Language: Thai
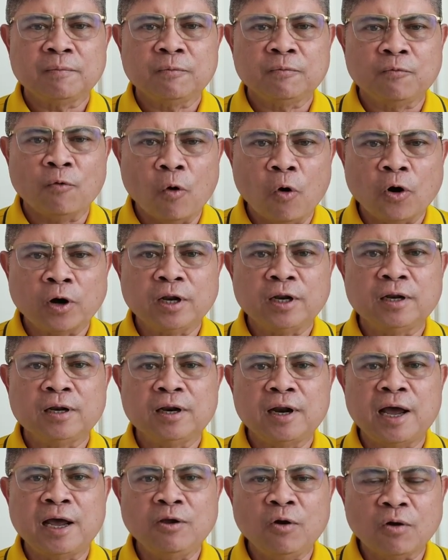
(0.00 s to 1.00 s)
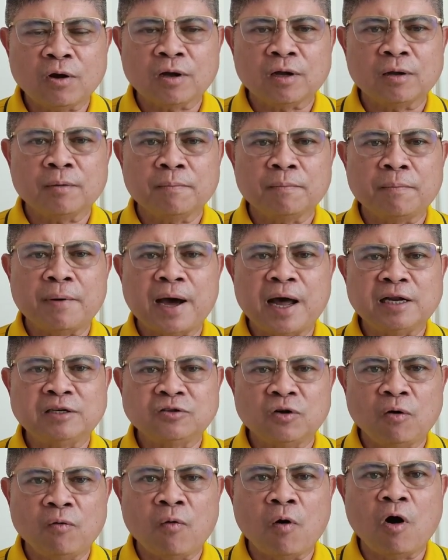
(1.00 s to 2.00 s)
โหวตนายกผ่าน
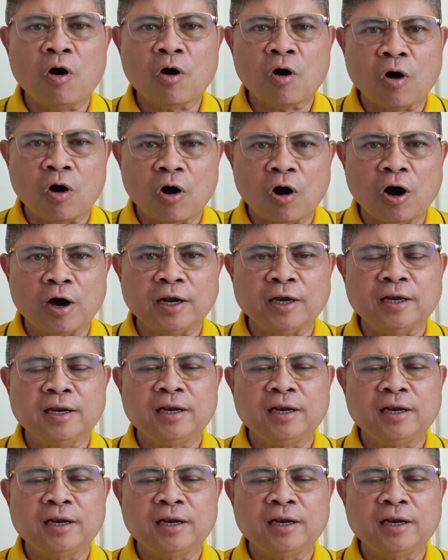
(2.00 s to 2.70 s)
สวก่อน